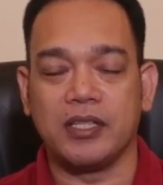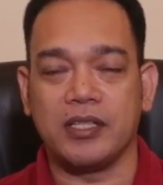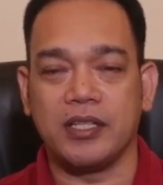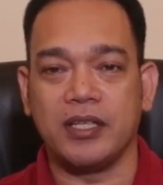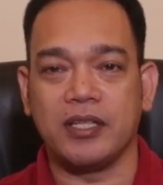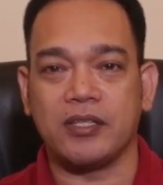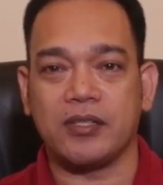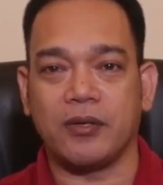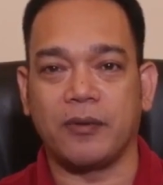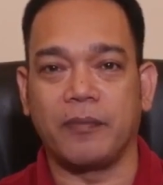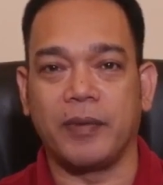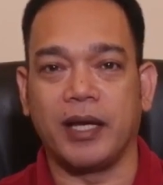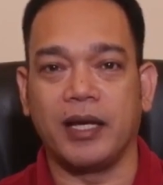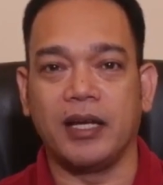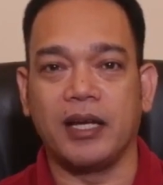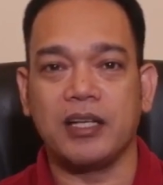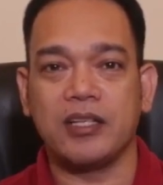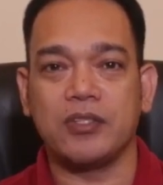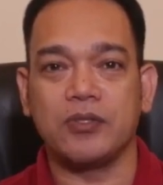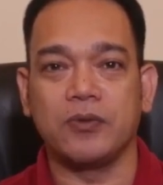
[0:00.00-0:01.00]
Disease
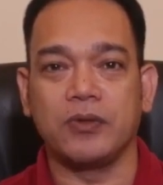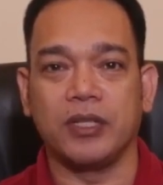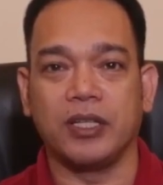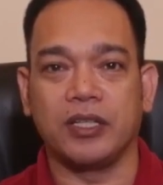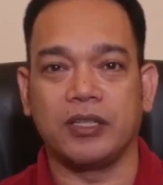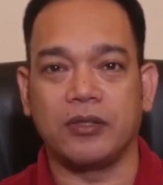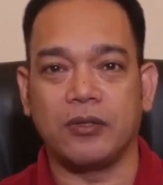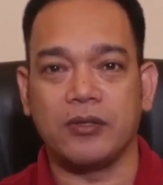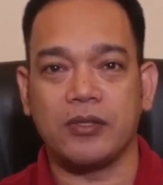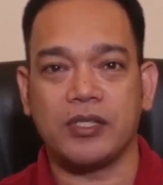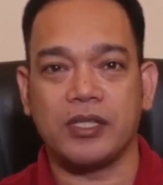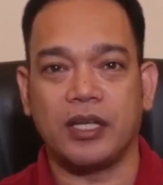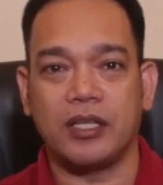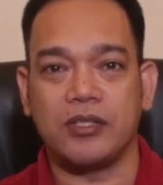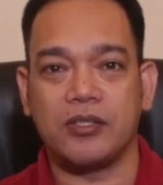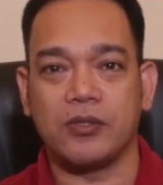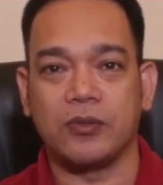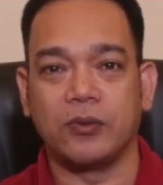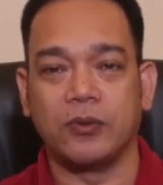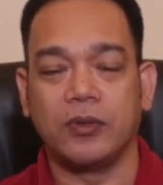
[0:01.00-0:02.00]
Surveillance Unit o
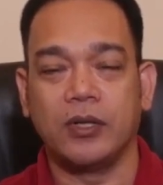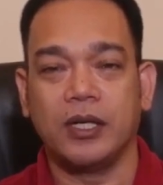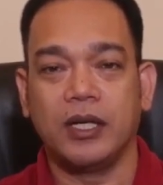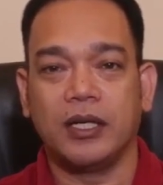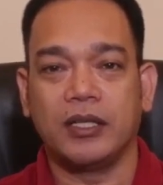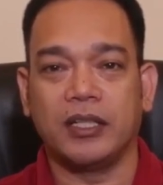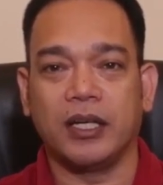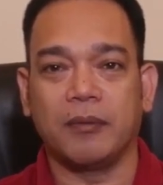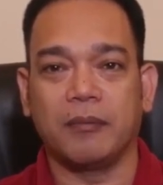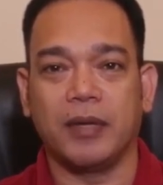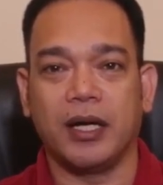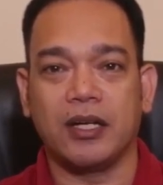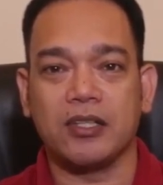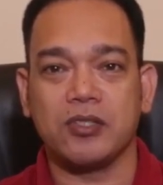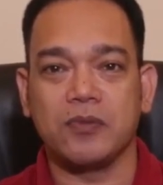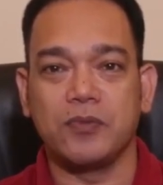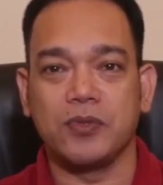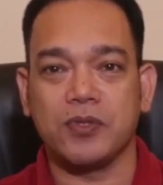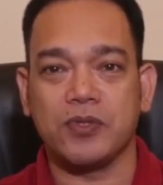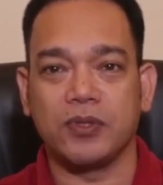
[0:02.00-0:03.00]
SEDSU ng mga
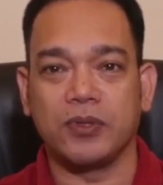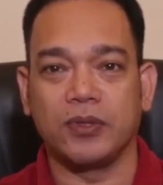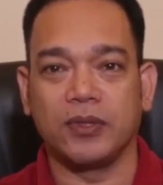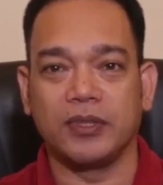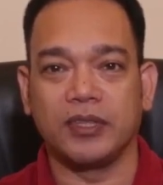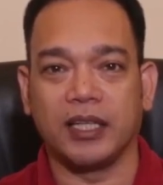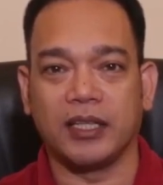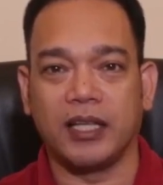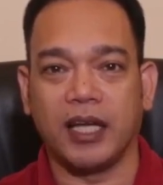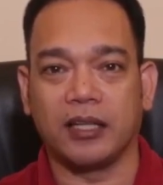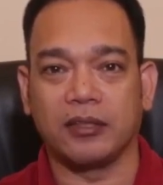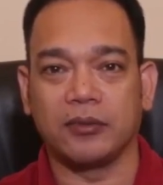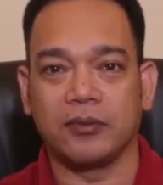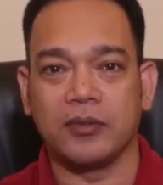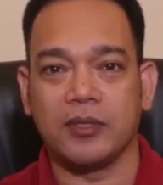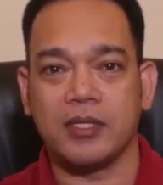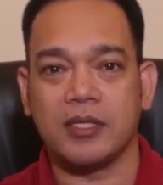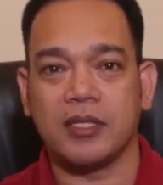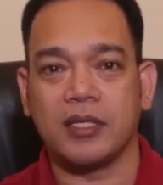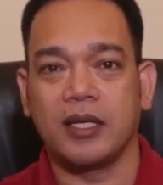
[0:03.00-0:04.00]
sumusunod na
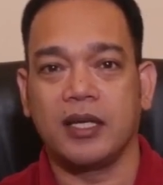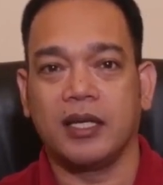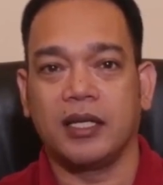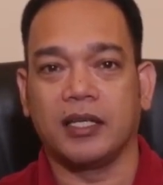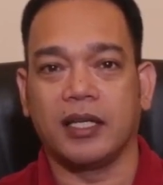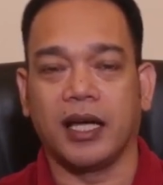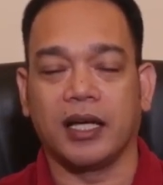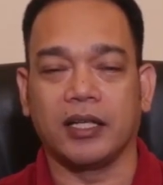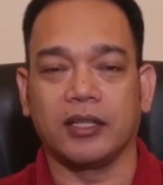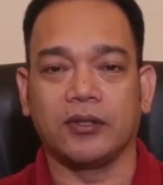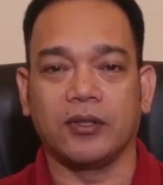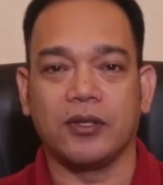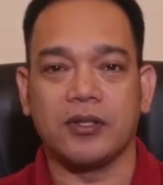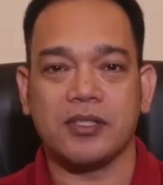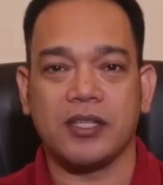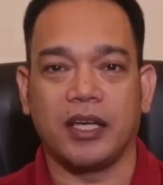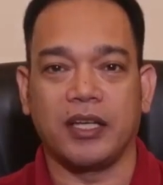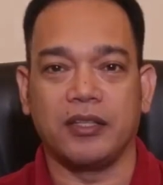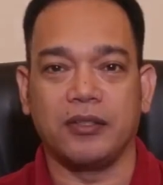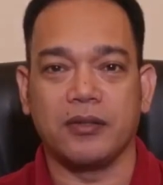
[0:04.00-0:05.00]
datos. Narito
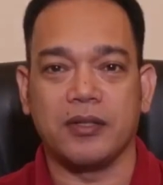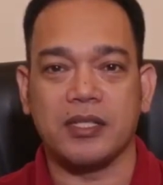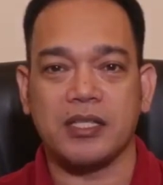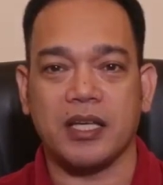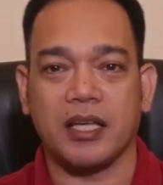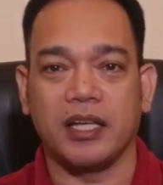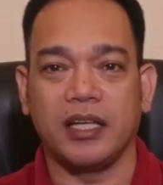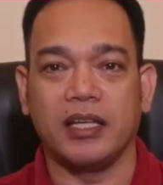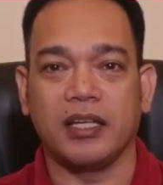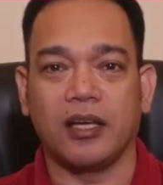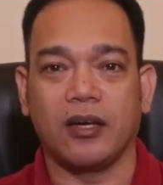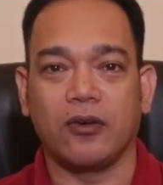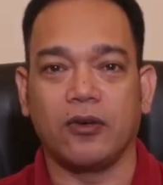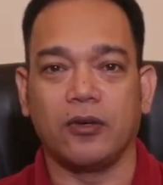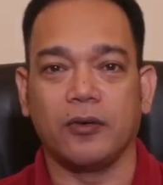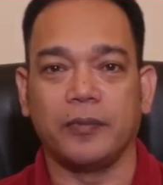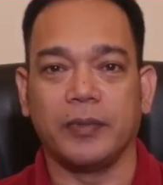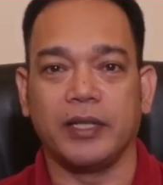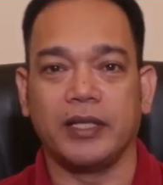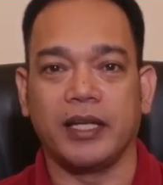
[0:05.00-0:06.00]
sa inyong screen ang
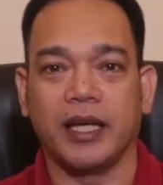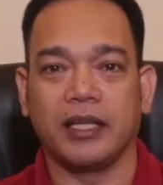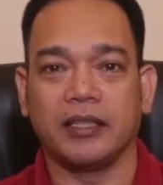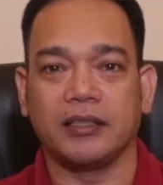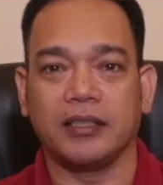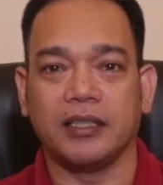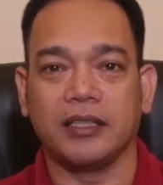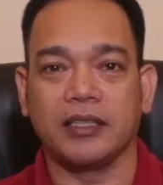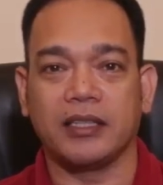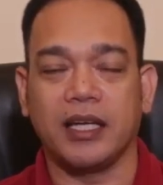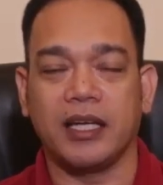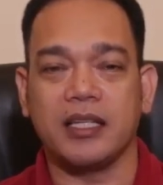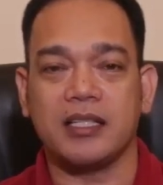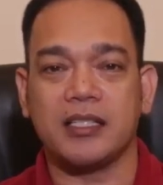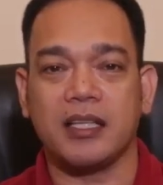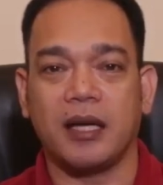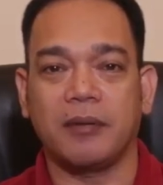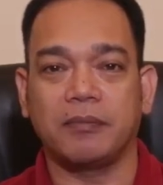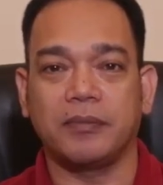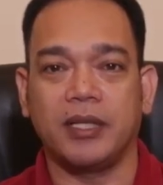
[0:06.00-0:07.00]
COVID-19
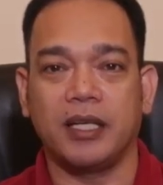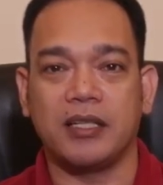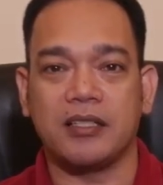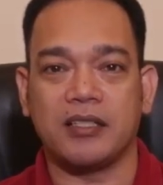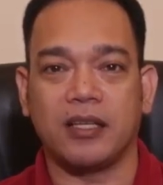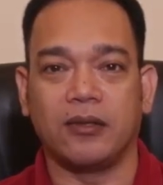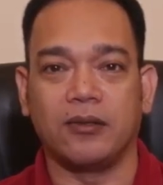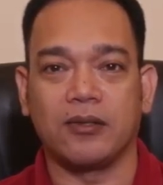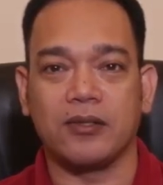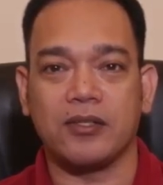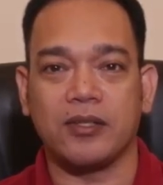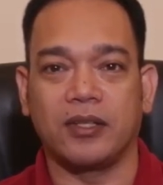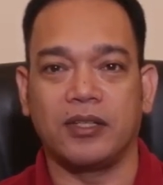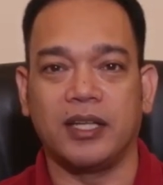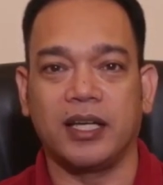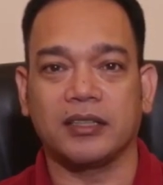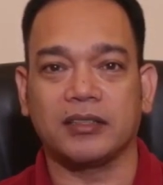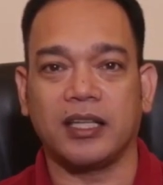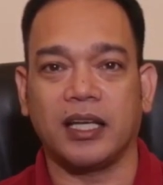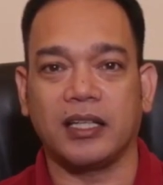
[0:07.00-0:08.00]
case update sa
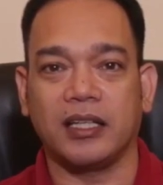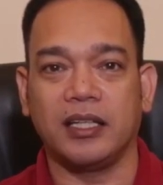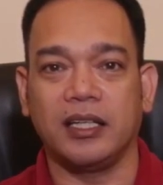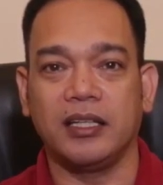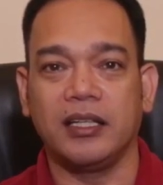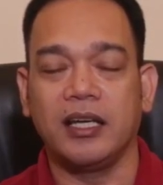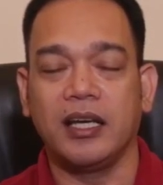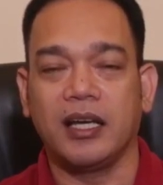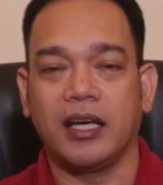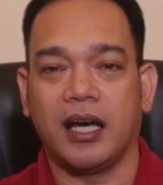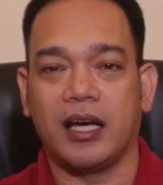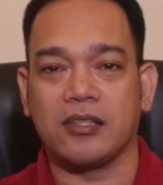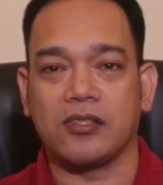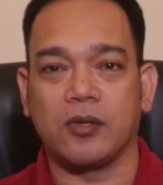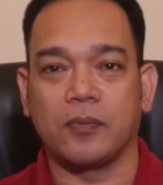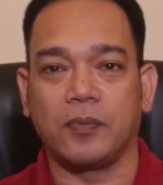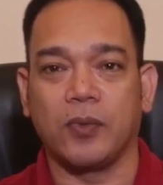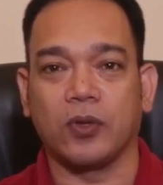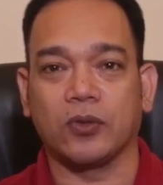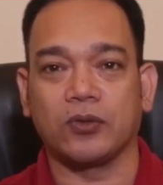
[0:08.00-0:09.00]
lungsod ng Tagig as
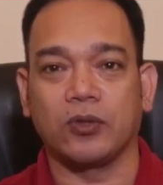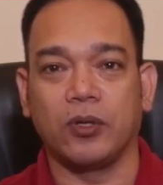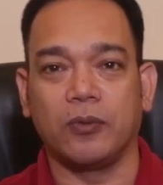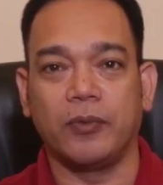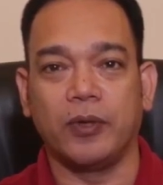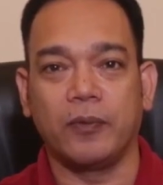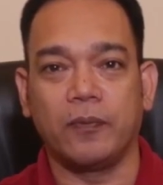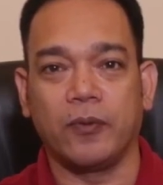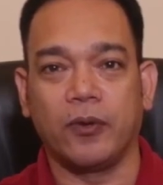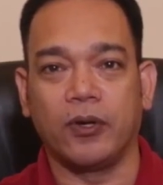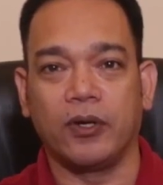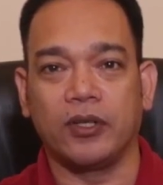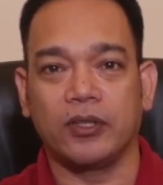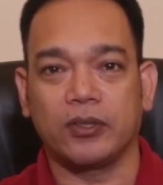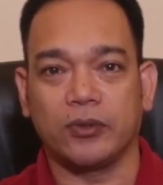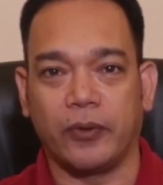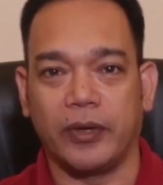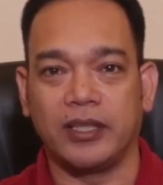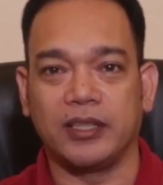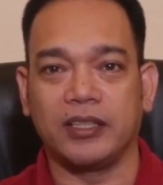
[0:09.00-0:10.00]
of October
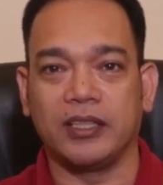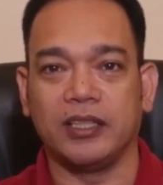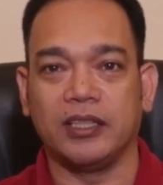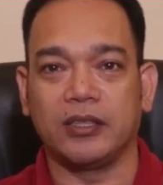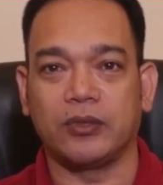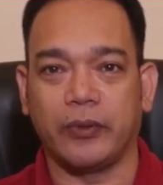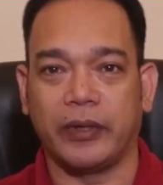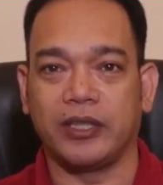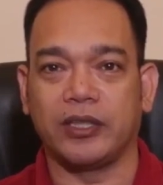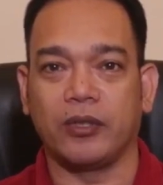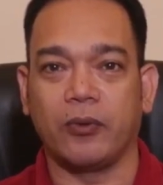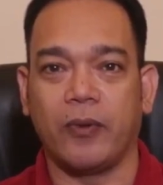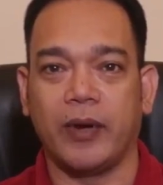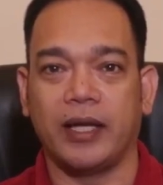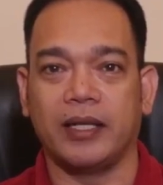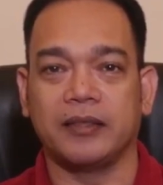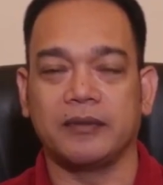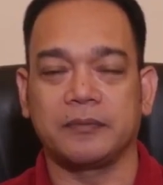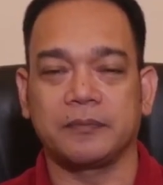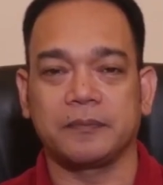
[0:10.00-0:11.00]
4,
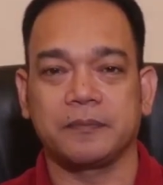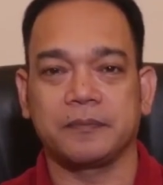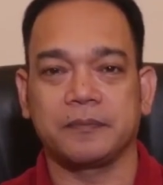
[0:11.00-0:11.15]
2021.